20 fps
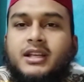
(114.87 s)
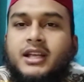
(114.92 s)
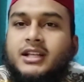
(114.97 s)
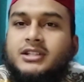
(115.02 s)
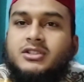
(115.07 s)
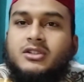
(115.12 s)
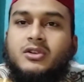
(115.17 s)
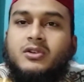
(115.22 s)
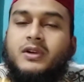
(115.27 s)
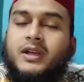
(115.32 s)
এই
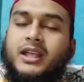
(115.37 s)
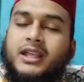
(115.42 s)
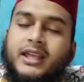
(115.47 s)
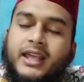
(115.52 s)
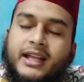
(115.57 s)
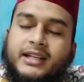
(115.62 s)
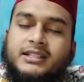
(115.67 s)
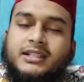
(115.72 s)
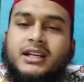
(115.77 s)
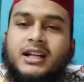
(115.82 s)
জন্য এই
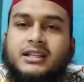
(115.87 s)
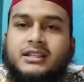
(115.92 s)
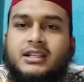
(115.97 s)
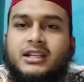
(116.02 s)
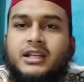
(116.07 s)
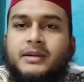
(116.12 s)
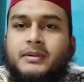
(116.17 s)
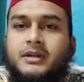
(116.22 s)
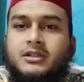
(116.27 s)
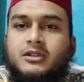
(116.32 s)
একটি রাতের
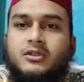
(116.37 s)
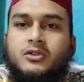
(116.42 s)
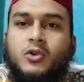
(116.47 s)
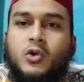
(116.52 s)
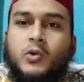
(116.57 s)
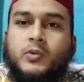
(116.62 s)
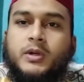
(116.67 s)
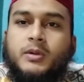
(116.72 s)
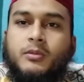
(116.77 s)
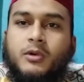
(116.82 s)
ইবাদত
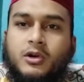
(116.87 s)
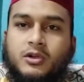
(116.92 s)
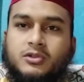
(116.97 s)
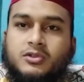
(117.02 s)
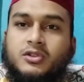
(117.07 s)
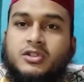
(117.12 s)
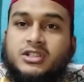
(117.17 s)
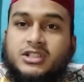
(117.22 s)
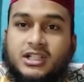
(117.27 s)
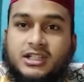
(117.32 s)
খুবই
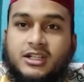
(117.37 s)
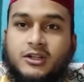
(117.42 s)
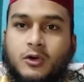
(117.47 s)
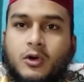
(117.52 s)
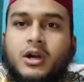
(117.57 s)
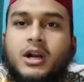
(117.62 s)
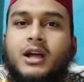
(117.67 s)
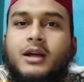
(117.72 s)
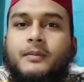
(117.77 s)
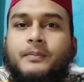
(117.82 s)
মনোযোগের সাথে
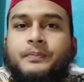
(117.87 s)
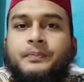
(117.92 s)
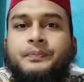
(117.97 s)
করা